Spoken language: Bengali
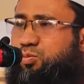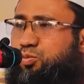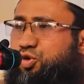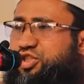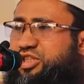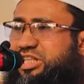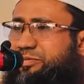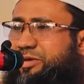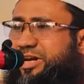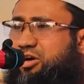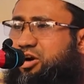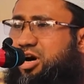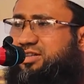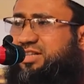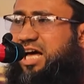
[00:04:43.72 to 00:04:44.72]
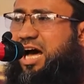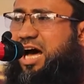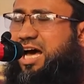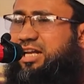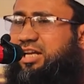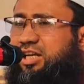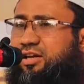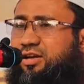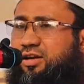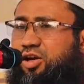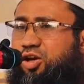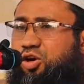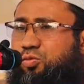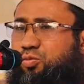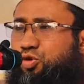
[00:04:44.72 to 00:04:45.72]
মুসলিমের গরদান
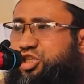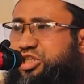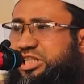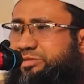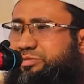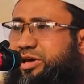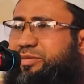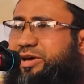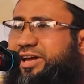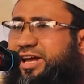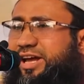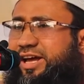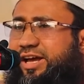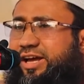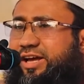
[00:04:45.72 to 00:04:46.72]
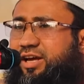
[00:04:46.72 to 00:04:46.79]
মুসলিমে মেরে